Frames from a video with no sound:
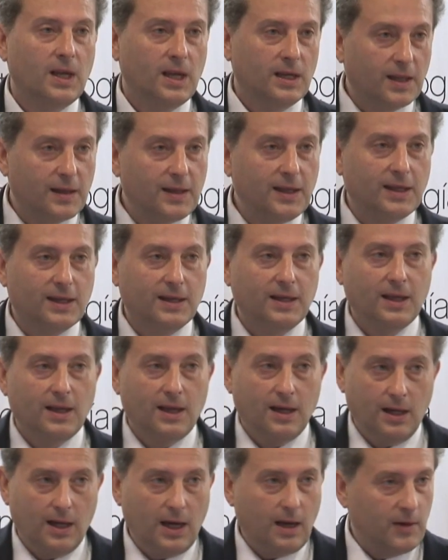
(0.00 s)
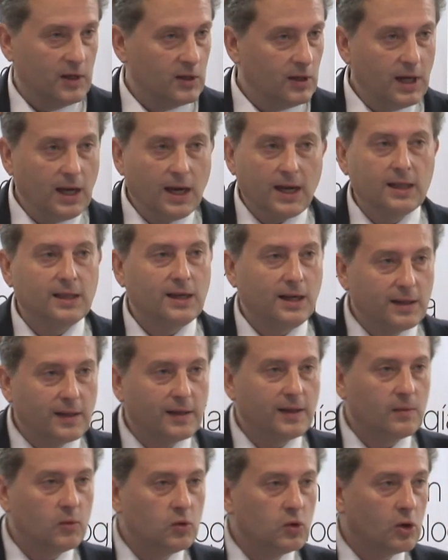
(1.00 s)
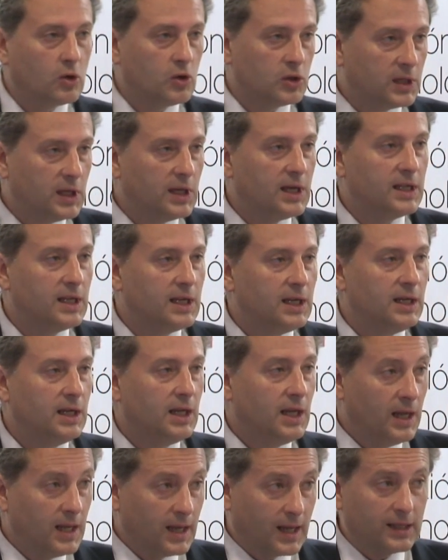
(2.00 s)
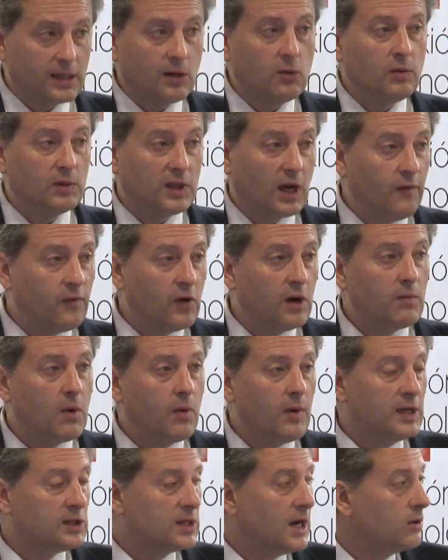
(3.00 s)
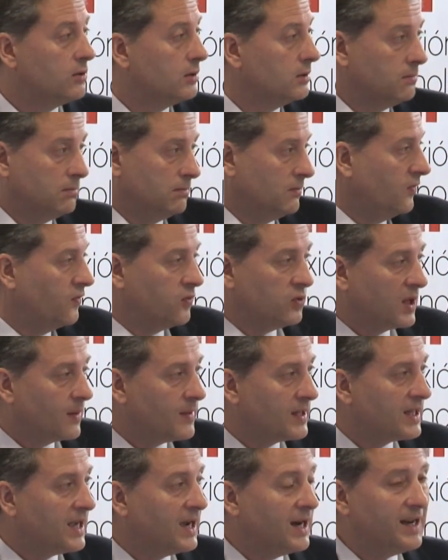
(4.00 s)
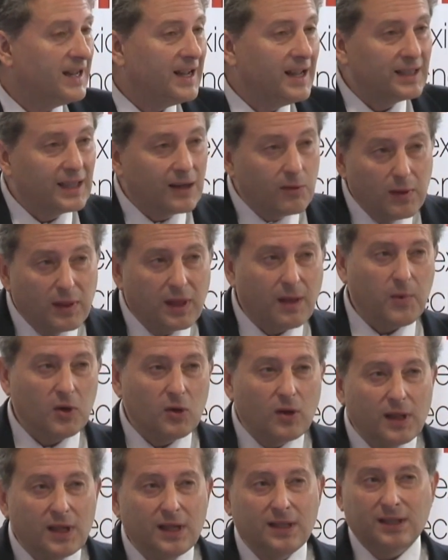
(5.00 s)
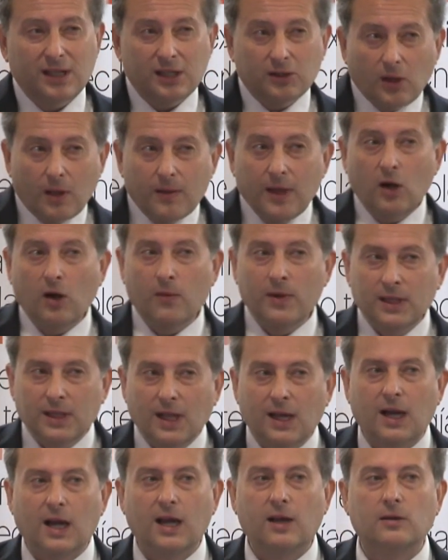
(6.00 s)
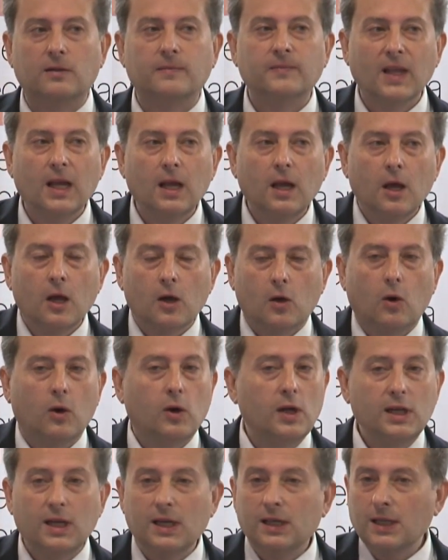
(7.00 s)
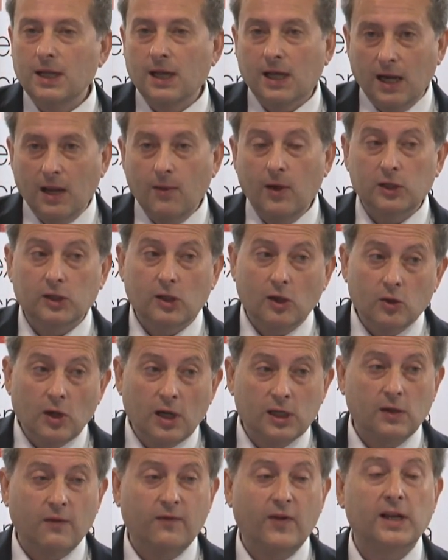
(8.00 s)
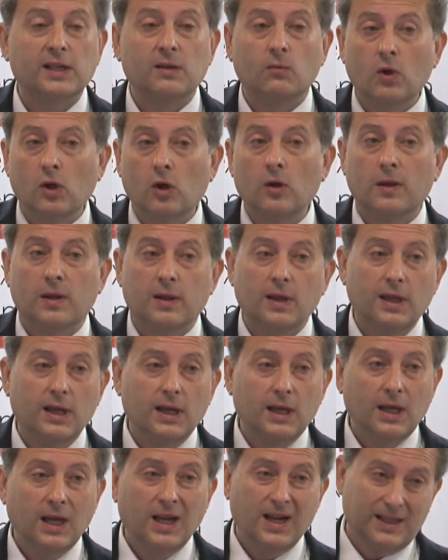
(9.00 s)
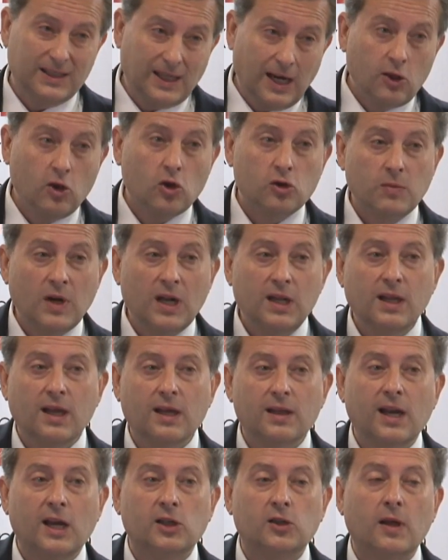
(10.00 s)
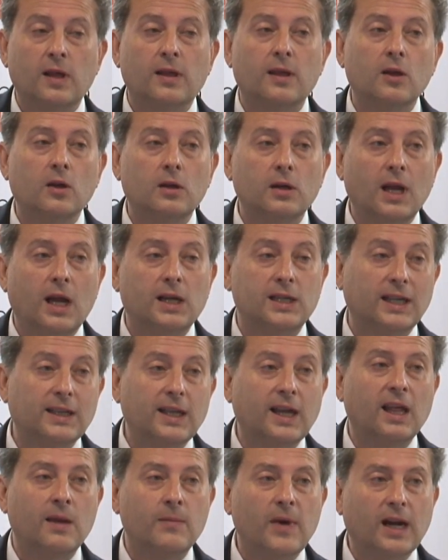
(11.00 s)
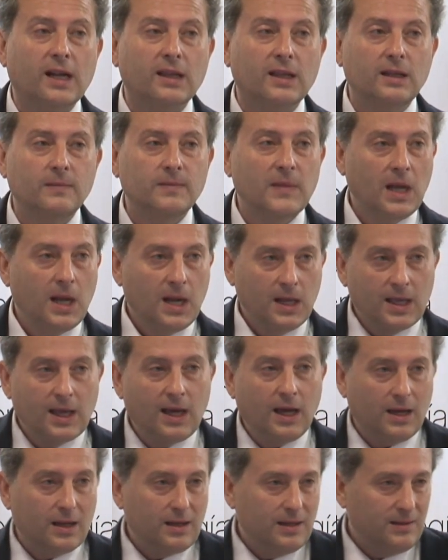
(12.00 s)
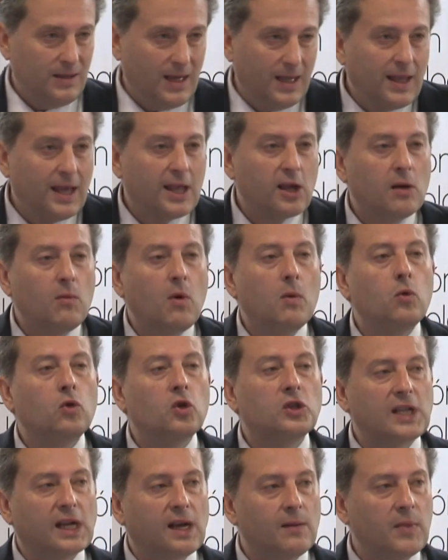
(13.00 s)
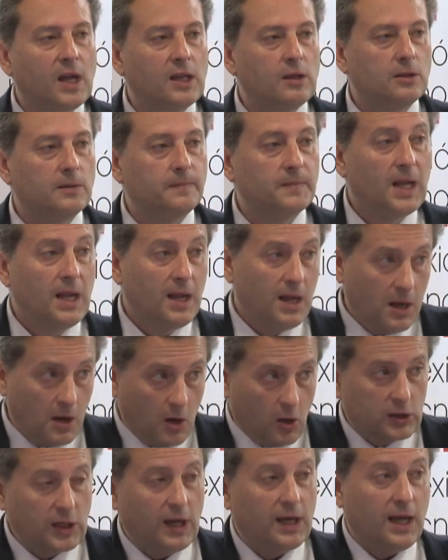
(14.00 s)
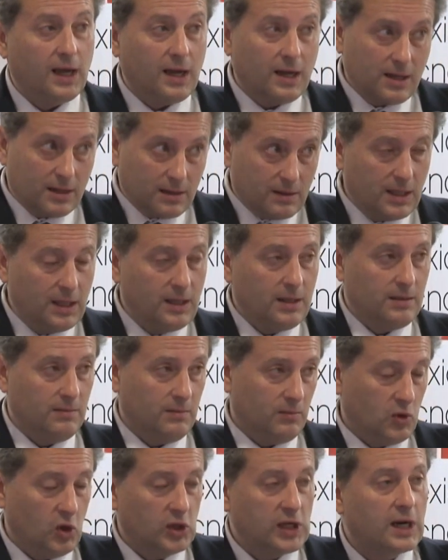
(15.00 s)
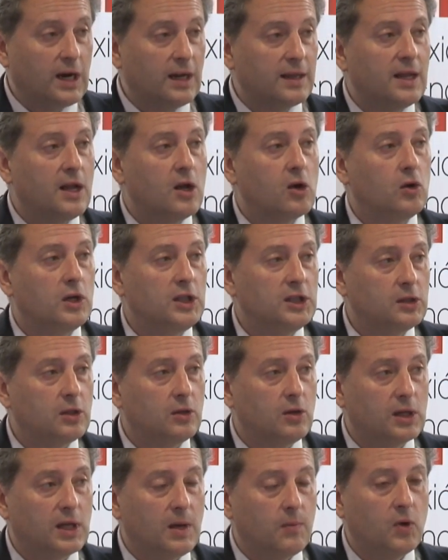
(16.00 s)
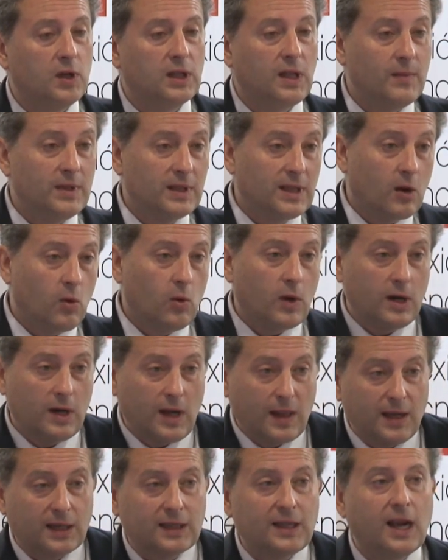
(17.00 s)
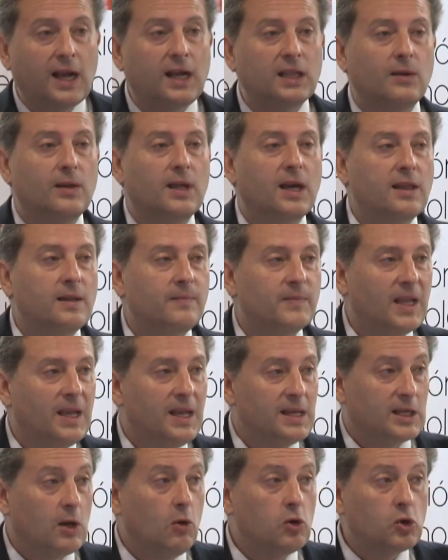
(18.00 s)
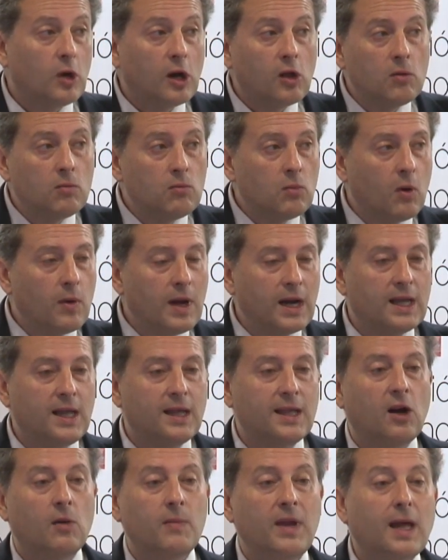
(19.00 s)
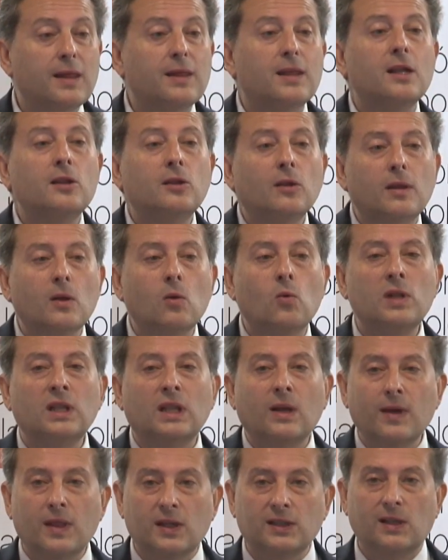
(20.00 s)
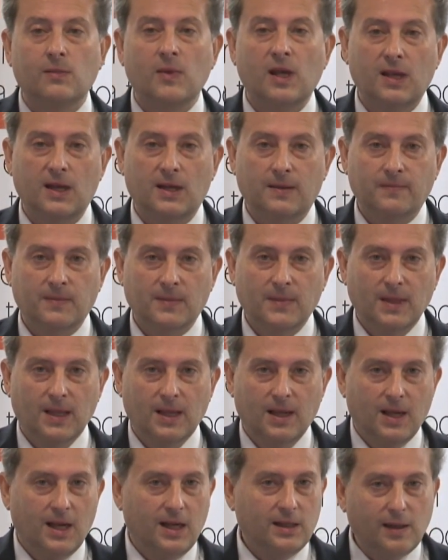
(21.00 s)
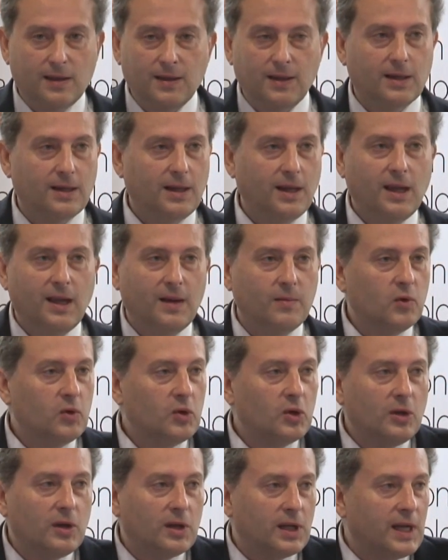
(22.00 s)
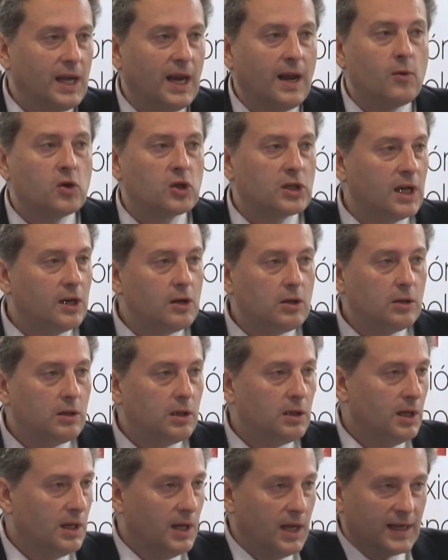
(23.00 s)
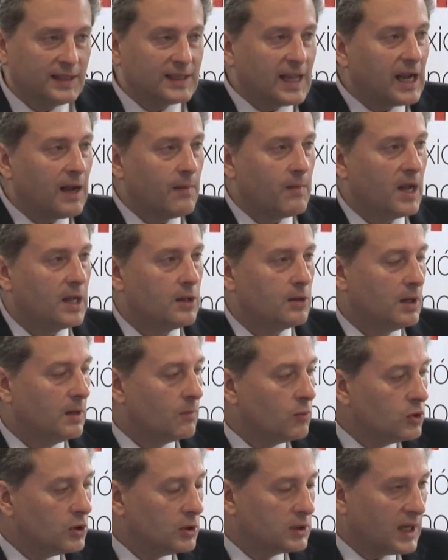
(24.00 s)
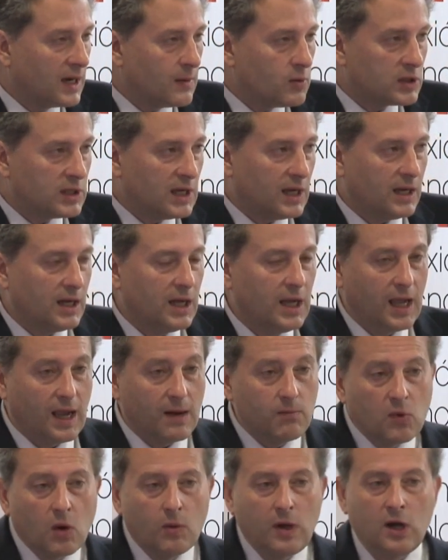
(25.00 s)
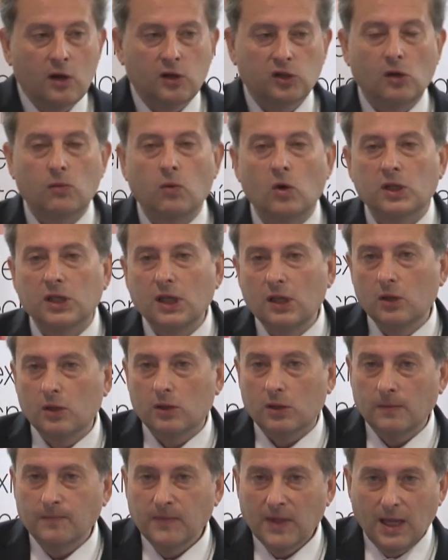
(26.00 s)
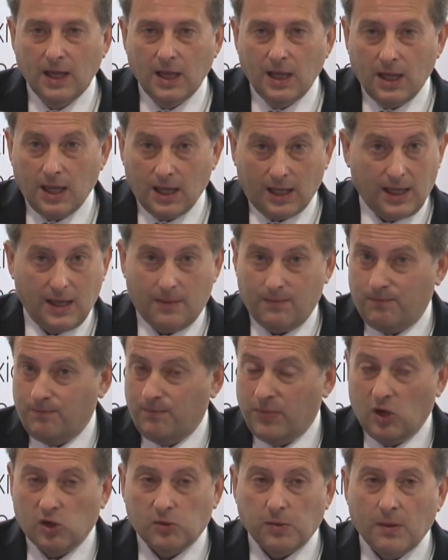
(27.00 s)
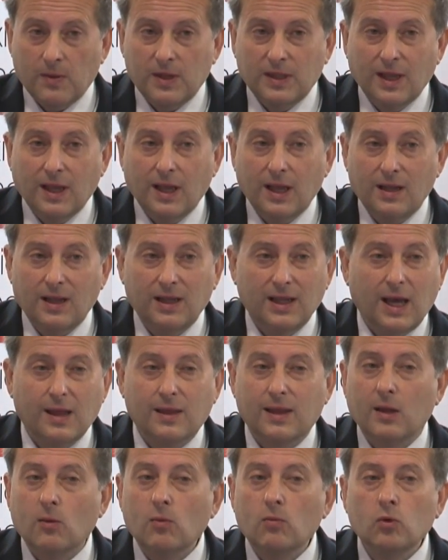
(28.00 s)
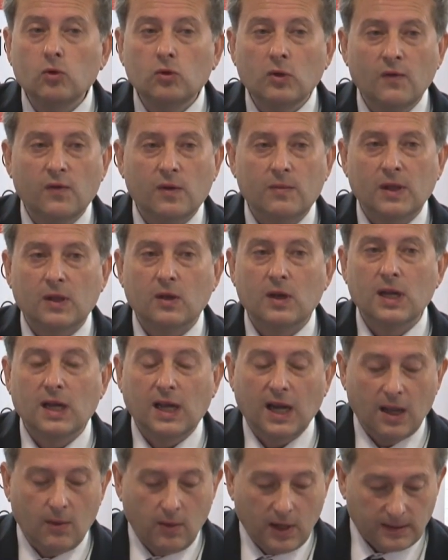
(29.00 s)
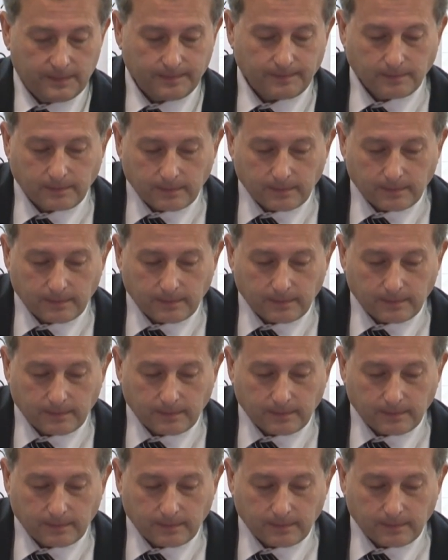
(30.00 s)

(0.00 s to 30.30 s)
Es decir, la mayoría de la gente del tercer mundo considera ya que tener un teléfono móvil es algo fundamental y tener un cepillo de dientes todavía no lo ven tan claro. Con lo cual es increíble, esto es una frase muy conocida, es del año 2010 de la Asociación Asiática de Marketing, y da idea de cómo el mundo está cambiando. Otra eh, cosa relacionada con esto que puede también dar lugar a una cierta negatividad es que el usuario de un móvil cada día lo mira 150 veces de media. Es decir, el mundo, queramos que no, está cambiando. En el mundo tenemos ya el móvil en nuestros bolsillos que pues, nos permite hacer un mundo de información increíble.